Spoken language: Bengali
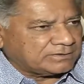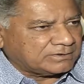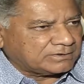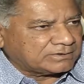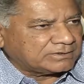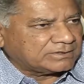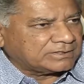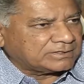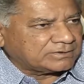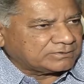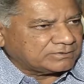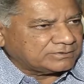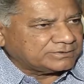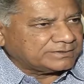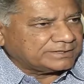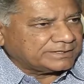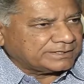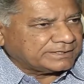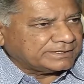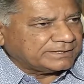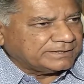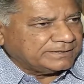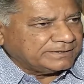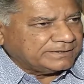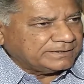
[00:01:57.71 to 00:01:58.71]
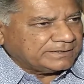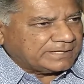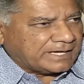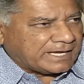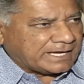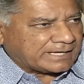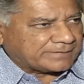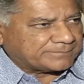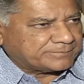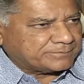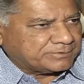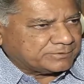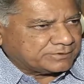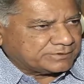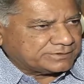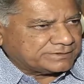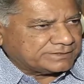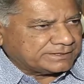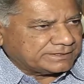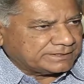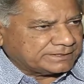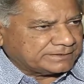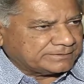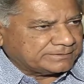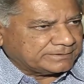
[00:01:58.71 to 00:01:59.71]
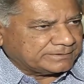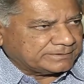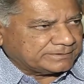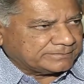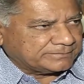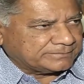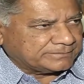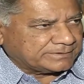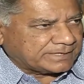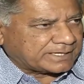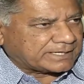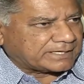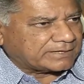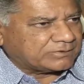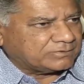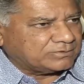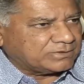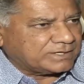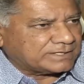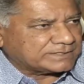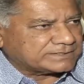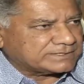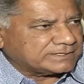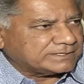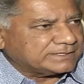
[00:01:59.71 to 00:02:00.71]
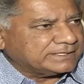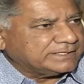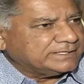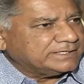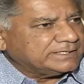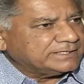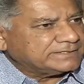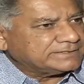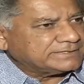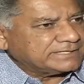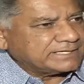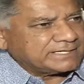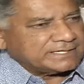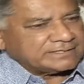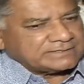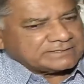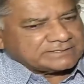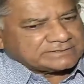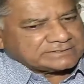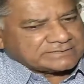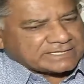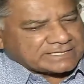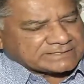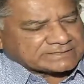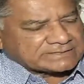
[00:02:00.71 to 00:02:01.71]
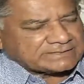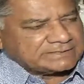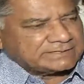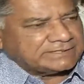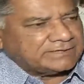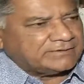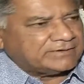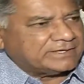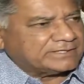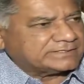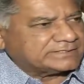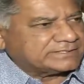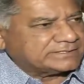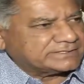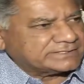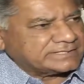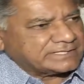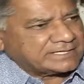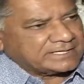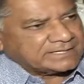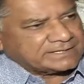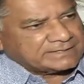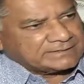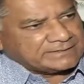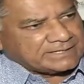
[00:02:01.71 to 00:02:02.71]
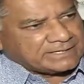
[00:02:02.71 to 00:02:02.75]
অন্যান্য যে আরপিওর যে ধারাগুলো আছে সেখানে যে শাস্তি দেওয়া আছে সেখানে